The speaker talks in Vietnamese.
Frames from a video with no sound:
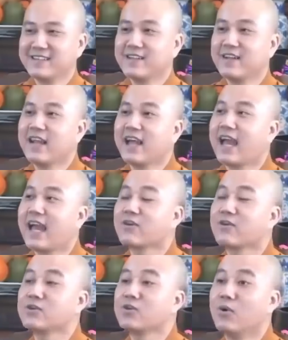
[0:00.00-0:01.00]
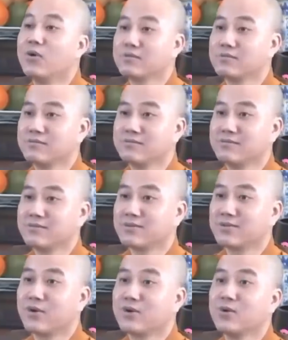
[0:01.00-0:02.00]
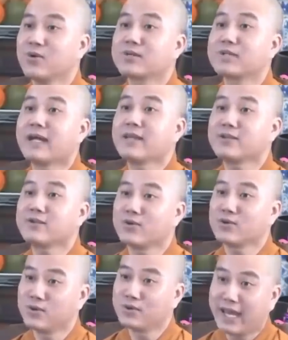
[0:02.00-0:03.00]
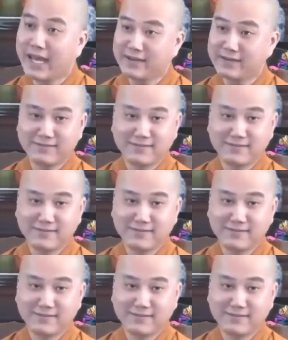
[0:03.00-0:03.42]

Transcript: là hai con chuột con chuột trắng với con chuột đen